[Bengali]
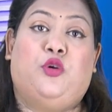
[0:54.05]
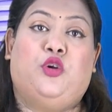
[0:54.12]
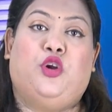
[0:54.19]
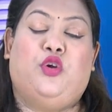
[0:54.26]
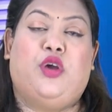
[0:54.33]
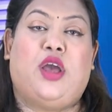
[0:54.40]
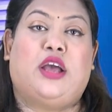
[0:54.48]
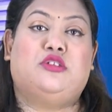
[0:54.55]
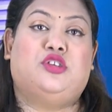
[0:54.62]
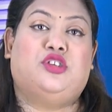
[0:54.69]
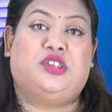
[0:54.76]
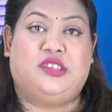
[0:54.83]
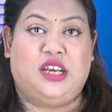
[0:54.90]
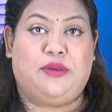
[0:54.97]
পনেরোই
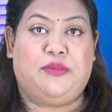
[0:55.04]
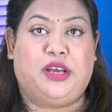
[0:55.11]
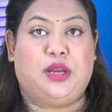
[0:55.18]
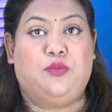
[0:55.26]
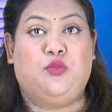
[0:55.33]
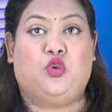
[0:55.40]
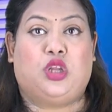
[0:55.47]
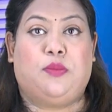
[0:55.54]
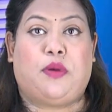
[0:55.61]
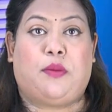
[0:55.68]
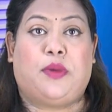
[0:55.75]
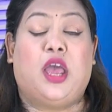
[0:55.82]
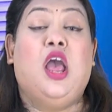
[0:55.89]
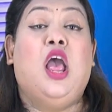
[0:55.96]
আগস্ট সিনেমাটি মুক্তি
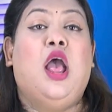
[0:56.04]
পাবে